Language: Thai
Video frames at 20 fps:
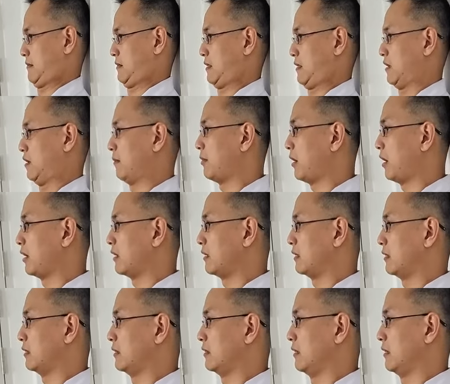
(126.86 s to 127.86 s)
แล้วผ่อน
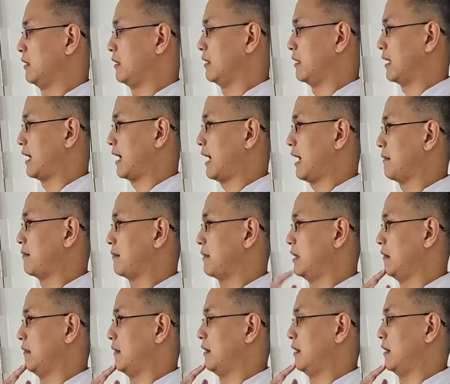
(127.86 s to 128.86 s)
นะครับ
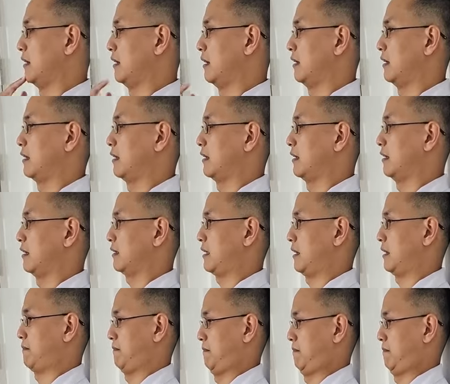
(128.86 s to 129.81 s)
เก็บ